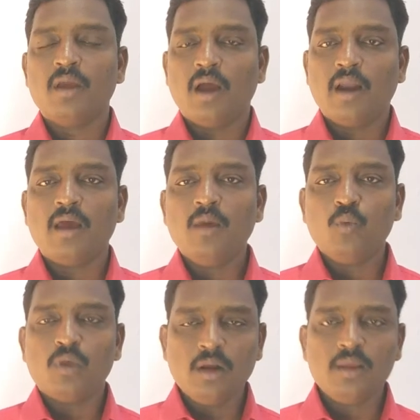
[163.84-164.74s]
ஆனால்
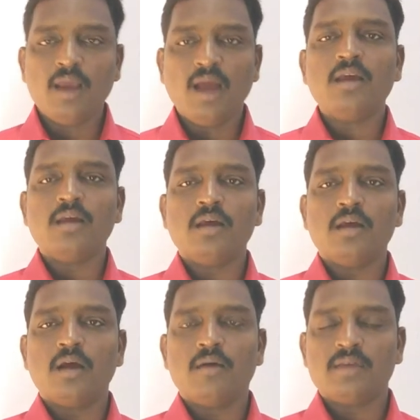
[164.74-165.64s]
உடனடியாக
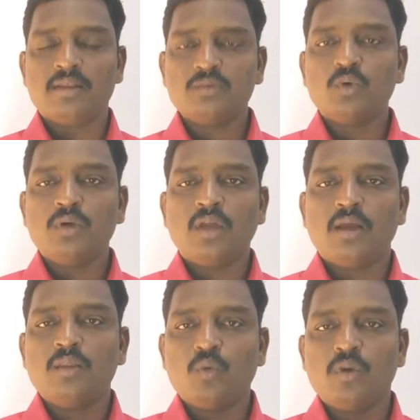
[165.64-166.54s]
அவங்க எதை சொல்லிட்டாங்க
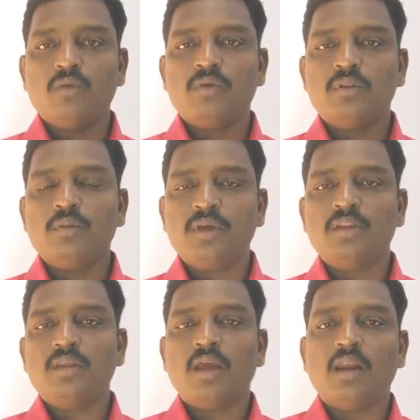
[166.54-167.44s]
அந்த உணர்வு வந்து
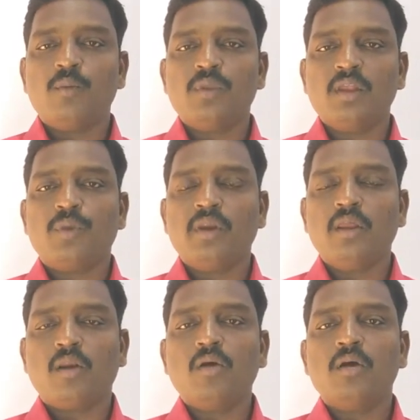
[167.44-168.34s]
மிகுதியால் நம்ம எதை
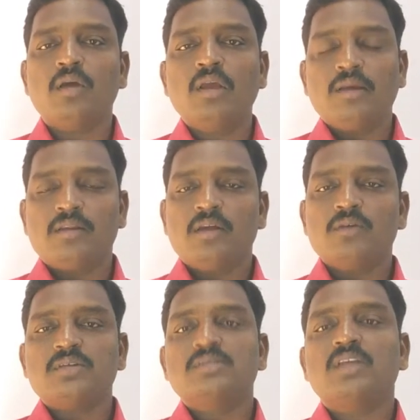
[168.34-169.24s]
பண்ணிடுறோம் ஏதாவது
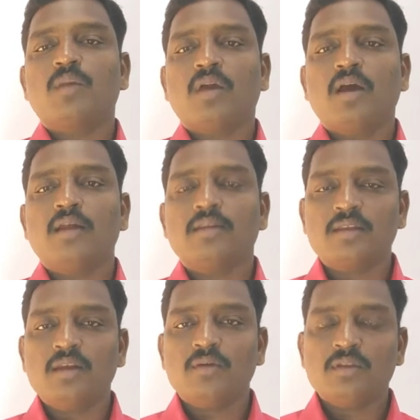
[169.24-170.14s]
செஞ்சிடோம்னா அந்த
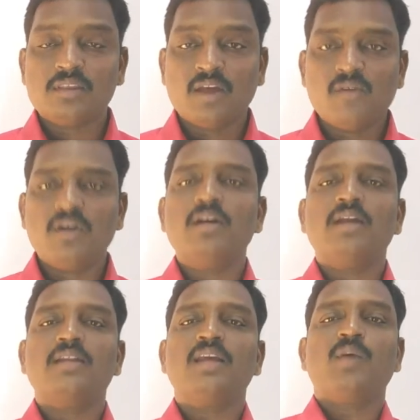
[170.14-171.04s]
இடத்துல வந்து
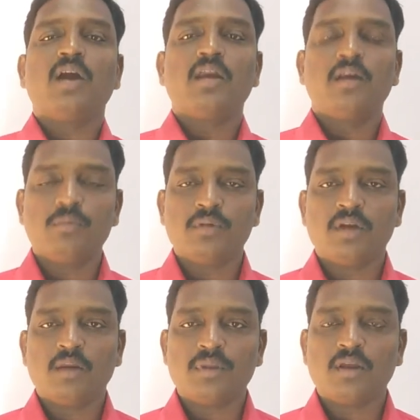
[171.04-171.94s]
தவறுகள் அதிகமாக நடப்ப
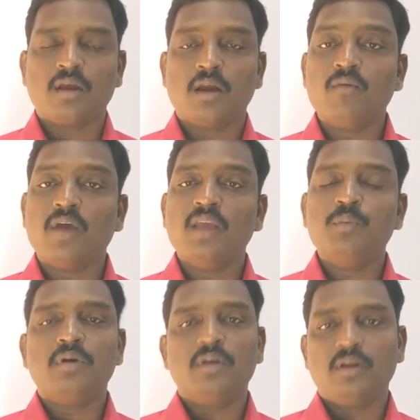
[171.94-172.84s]
நடப்பதற்கான
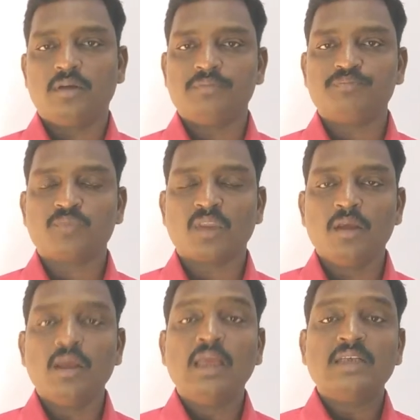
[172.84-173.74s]
வாய்ப்புகள் இருக்குது
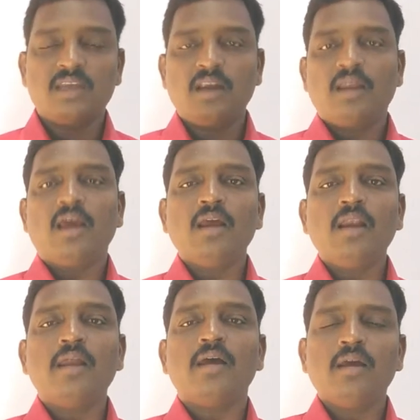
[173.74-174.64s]
சில
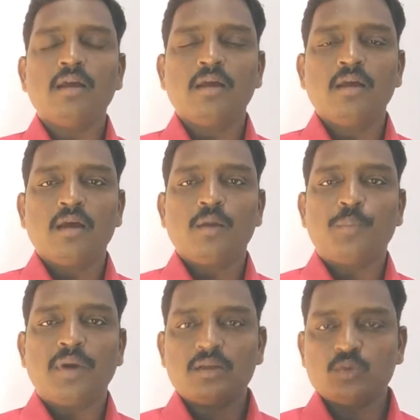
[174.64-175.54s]
நேரங்களில்
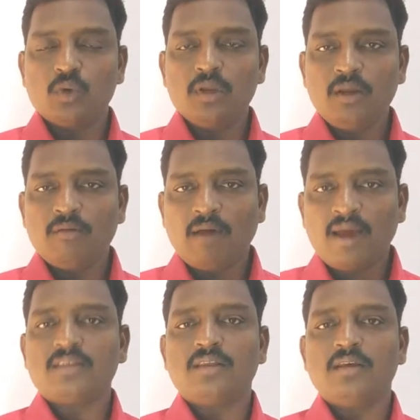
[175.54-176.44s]
பலர் சொல்லுகிற
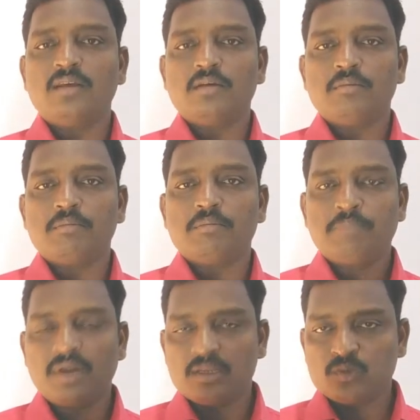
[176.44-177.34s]
வார்த்தை
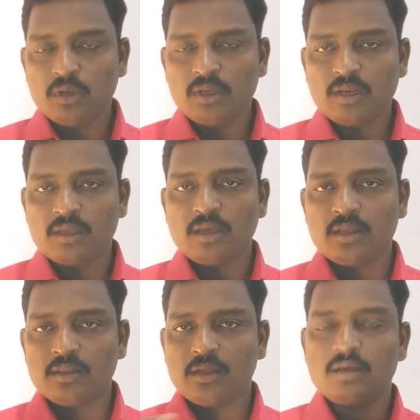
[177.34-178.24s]
பலர் சொல்லுகிற அந்த